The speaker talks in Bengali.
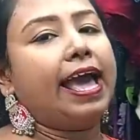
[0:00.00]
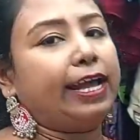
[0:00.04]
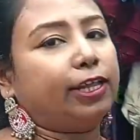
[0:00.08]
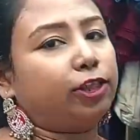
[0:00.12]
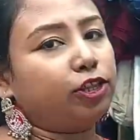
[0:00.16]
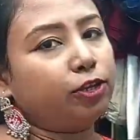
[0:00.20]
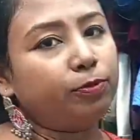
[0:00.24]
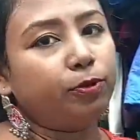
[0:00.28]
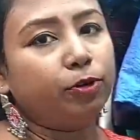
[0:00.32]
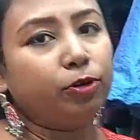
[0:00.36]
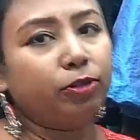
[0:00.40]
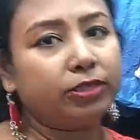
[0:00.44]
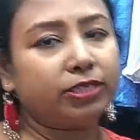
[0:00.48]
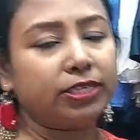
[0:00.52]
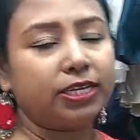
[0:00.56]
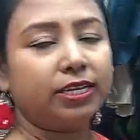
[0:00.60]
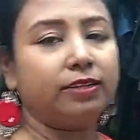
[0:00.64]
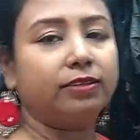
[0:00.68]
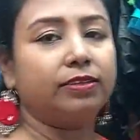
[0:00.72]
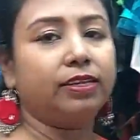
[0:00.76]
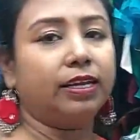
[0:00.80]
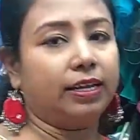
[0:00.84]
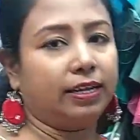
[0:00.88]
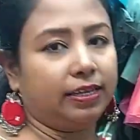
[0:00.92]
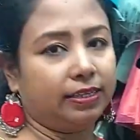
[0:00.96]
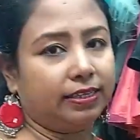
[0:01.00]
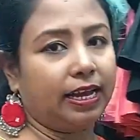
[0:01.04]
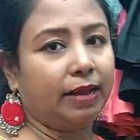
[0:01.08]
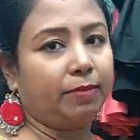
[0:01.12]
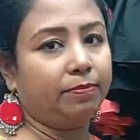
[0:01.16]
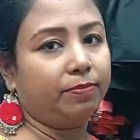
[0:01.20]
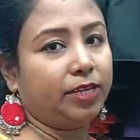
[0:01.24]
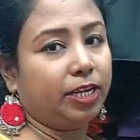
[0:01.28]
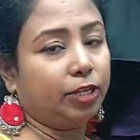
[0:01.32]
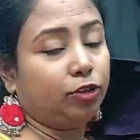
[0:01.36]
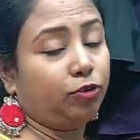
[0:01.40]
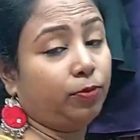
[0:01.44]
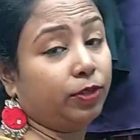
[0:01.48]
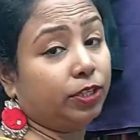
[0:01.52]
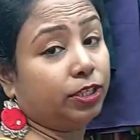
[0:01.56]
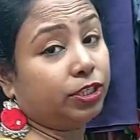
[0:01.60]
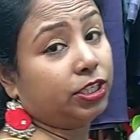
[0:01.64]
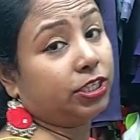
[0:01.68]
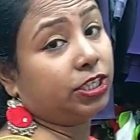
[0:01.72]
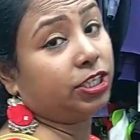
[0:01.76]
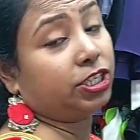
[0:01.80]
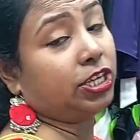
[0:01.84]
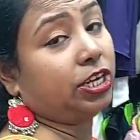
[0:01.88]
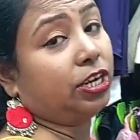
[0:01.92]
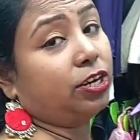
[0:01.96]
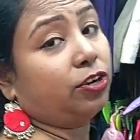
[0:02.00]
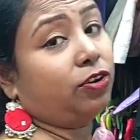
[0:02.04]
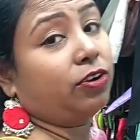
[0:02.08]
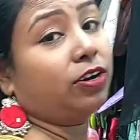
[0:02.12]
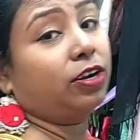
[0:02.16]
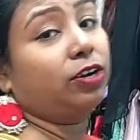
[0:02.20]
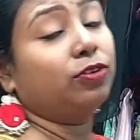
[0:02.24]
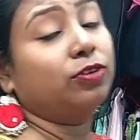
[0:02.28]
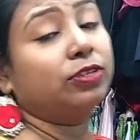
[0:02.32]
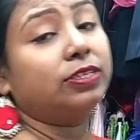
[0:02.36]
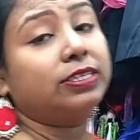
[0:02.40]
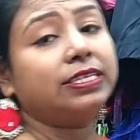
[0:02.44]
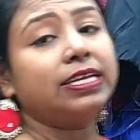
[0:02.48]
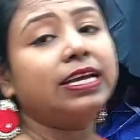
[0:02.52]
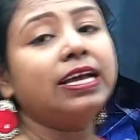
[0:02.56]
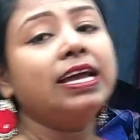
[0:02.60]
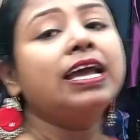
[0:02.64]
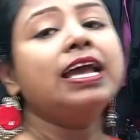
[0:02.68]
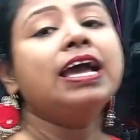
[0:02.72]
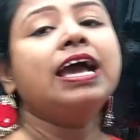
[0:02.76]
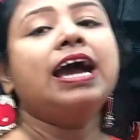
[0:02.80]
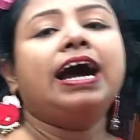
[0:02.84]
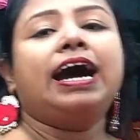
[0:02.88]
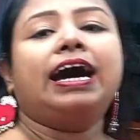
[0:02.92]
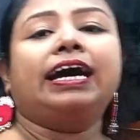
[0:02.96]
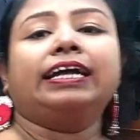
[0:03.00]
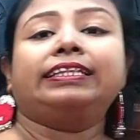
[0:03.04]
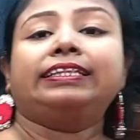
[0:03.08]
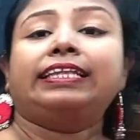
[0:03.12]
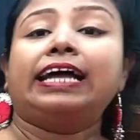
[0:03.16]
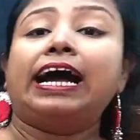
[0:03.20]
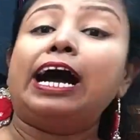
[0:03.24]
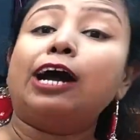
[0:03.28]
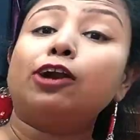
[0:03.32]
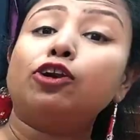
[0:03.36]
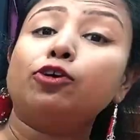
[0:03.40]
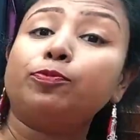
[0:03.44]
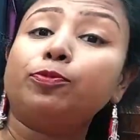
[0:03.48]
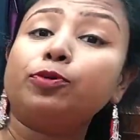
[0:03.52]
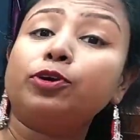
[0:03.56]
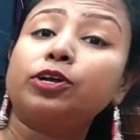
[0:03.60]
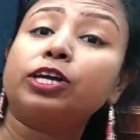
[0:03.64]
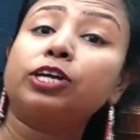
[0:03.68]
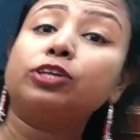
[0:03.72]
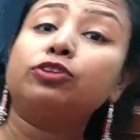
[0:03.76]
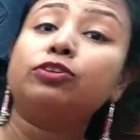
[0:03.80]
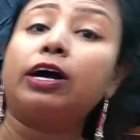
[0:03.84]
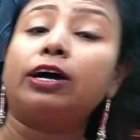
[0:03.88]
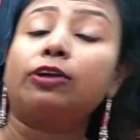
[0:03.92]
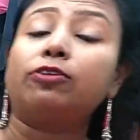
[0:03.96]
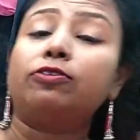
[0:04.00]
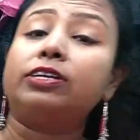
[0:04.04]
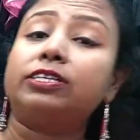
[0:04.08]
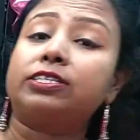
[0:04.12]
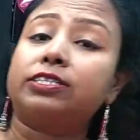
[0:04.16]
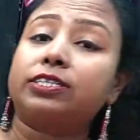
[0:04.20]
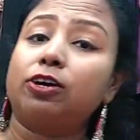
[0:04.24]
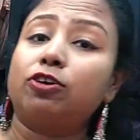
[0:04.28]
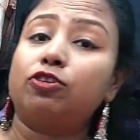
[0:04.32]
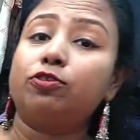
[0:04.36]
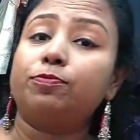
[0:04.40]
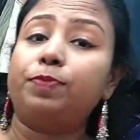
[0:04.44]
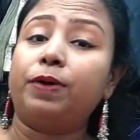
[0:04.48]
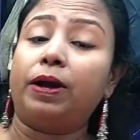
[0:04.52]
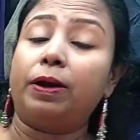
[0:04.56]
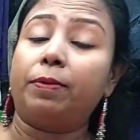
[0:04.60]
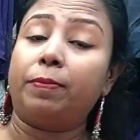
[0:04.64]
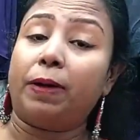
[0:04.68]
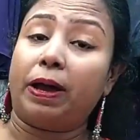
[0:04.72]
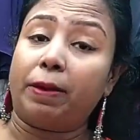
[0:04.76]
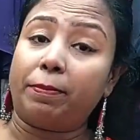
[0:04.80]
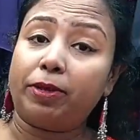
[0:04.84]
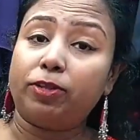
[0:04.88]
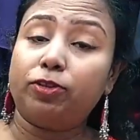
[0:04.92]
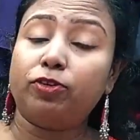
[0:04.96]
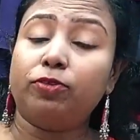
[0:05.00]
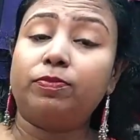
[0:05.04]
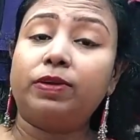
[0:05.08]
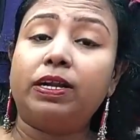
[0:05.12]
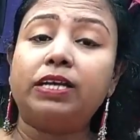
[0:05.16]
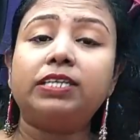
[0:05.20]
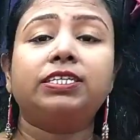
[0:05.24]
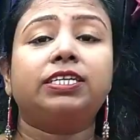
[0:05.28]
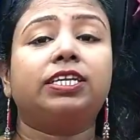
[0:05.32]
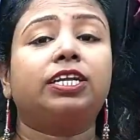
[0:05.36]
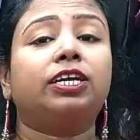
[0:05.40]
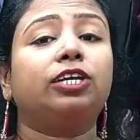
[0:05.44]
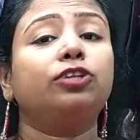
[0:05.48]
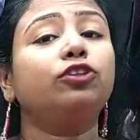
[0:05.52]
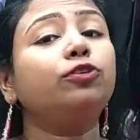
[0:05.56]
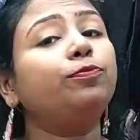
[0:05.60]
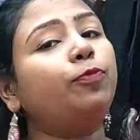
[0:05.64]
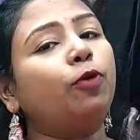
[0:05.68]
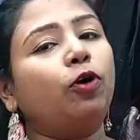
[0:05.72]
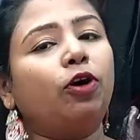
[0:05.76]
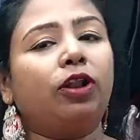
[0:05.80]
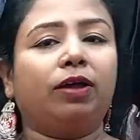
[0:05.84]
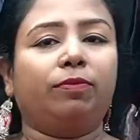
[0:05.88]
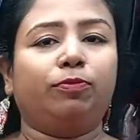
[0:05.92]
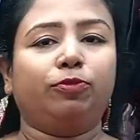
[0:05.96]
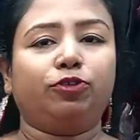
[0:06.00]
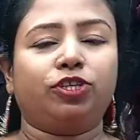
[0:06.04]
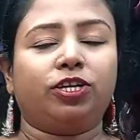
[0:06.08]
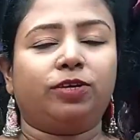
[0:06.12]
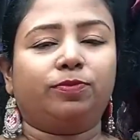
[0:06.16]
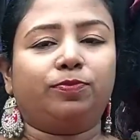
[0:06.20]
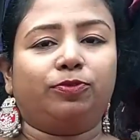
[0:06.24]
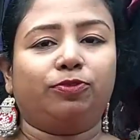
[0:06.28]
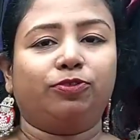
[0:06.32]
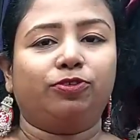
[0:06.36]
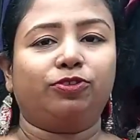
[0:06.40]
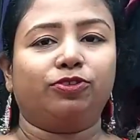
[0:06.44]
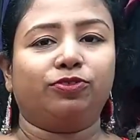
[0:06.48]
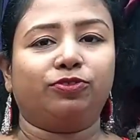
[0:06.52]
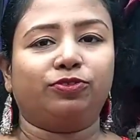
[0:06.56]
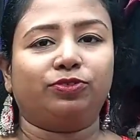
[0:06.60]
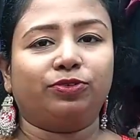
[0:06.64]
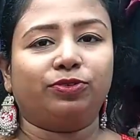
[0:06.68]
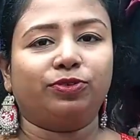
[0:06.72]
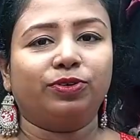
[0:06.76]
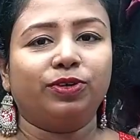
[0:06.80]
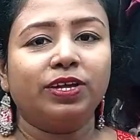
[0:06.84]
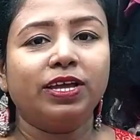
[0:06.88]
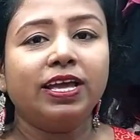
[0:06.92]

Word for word: একদম হোলসেল দামটা তোমাদের সাথে শেয়ার করা হচ্ছে আর তার উপরে কিন্তু আরো ডিসকাউন্ট পাবে তোমরা সেটা কিন্তু পয়লা বৈশাখ পর্যন্ত